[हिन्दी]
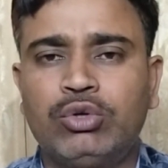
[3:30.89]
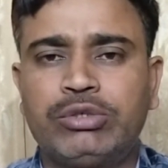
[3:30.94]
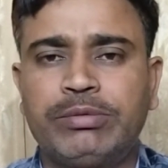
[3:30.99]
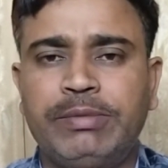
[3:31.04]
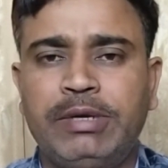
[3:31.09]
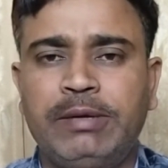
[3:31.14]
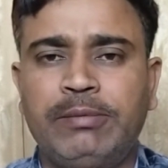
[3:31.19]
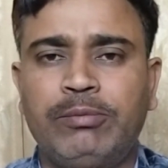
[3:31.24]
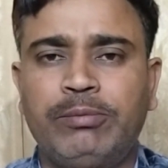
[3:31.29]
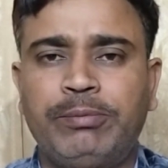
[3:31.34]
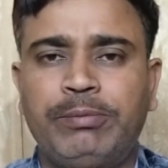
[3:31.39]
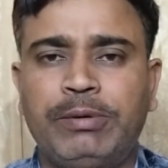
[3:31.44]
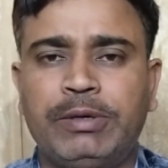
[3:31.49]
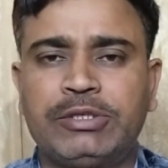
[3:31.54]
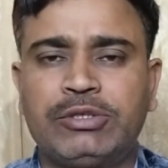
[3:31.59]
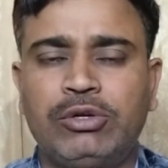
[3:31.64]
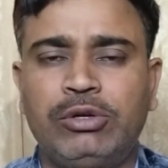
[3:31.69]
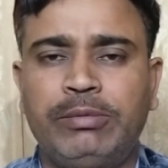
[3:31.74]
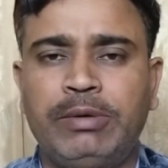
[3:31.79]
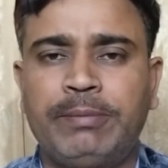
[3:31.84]
उसमें
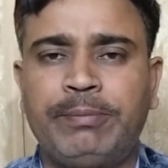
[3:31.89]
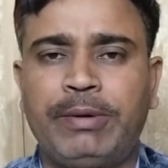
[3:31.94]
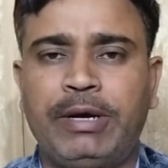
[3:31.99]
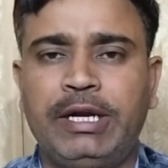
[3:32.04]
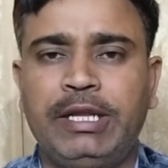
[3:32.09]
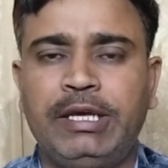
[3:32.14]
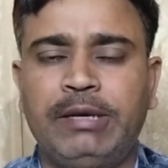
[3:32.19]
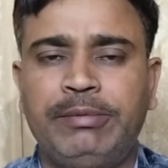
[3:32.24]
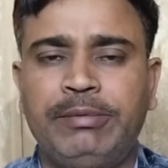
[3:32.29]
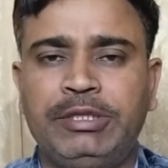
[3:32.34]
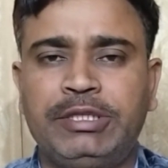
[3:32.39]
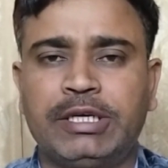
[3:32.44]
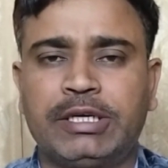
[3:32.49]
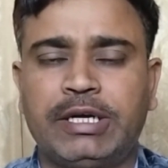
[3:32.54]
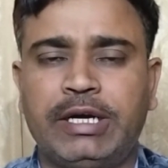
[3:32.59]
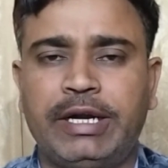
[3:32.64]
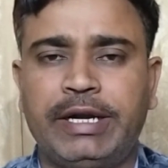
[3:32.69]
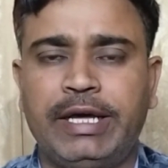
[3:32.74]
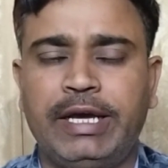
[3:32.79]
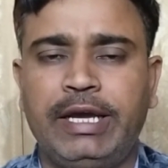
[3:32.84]
फसलों में पानी अभी
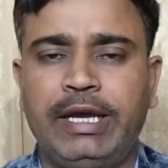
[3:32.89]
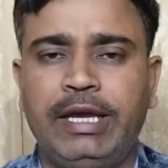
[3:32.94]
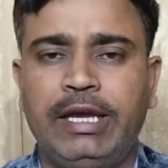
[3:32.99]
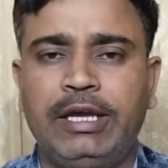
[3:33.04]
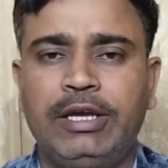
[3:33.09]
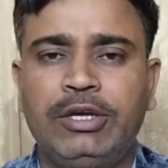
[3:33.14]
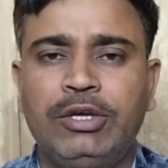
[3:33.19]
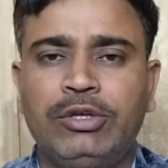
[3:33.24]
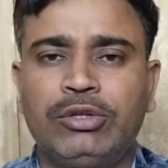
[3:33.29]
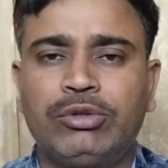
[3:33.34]
तक खड़ा है